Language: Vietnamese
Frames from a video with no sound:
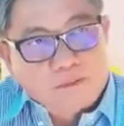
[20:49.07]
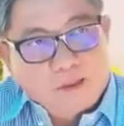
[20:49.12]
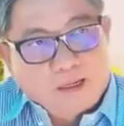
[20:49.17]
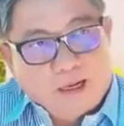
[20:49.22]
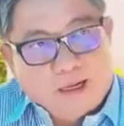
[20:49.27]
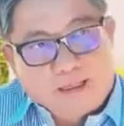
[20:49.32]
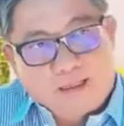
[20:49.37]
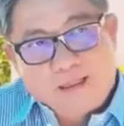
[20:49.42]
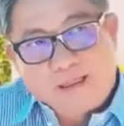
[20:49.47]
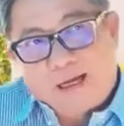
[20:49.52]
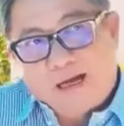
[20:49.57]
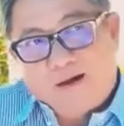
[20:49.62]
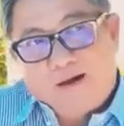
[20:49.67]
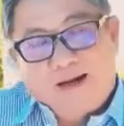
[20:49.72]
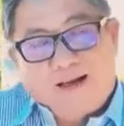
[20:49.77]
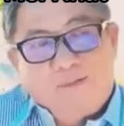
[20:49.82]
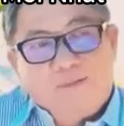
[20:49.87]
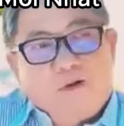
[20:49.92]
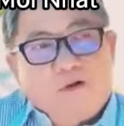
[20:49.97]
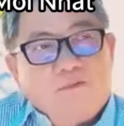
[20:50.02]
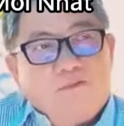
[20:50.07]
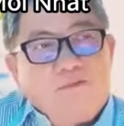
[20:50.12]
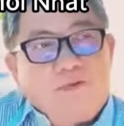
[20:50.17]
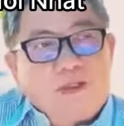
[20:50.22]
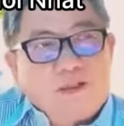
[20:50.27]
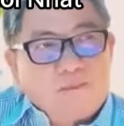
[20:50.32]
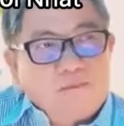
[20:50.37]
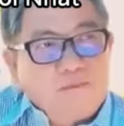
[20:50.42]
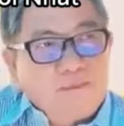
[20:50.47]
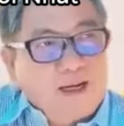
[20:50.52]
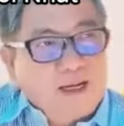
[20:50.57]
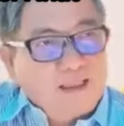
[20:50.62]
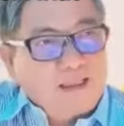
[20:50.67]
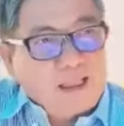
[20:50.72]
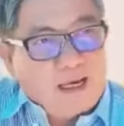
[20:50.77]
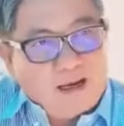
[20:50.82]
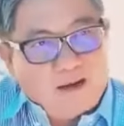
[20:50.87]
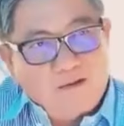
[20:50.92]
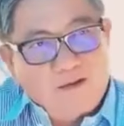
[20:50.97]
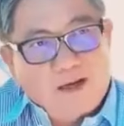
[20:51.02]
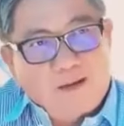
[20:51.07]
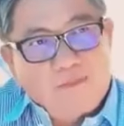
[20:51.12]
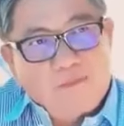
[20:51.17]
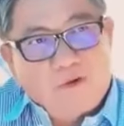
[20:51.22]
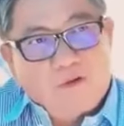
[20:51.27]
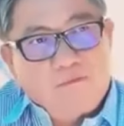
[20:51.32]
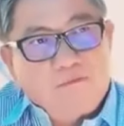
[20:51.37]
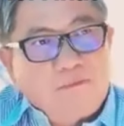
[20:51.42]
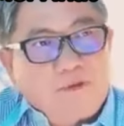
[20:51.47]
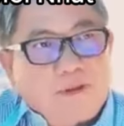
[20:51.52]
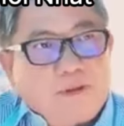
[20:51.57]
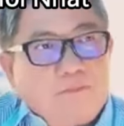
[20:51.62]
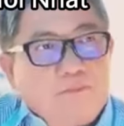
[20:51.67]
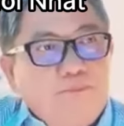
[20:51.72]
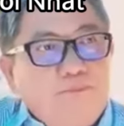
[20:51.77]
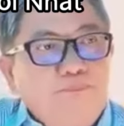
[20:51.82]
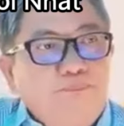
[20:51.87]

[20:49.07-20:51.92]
hạnh thảo là một việc mai thảo là một việc